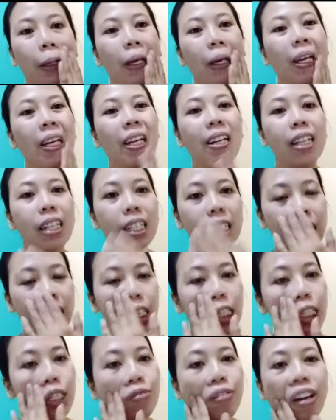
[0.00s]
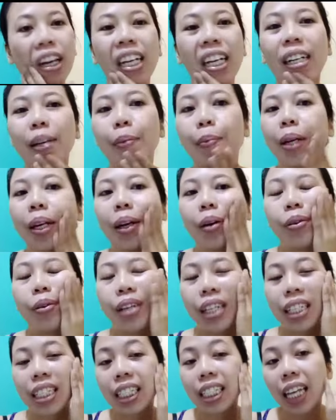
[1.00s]
And satisfied naman
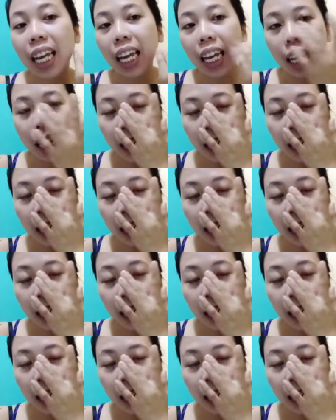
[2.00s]
ako kasi